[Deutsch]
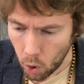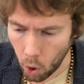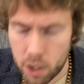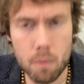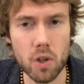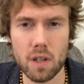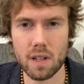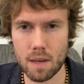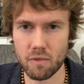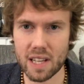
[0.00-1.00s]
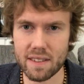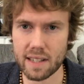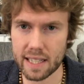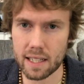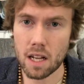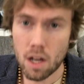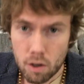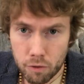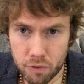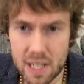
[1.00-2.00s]
Heute möchte ich dir im Wesentlichen
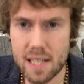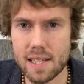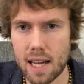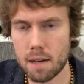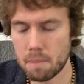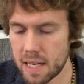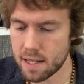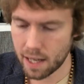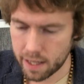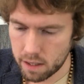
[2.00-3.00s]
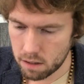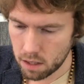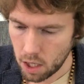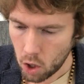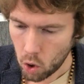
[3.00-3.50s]
vier Sachen mitteilen.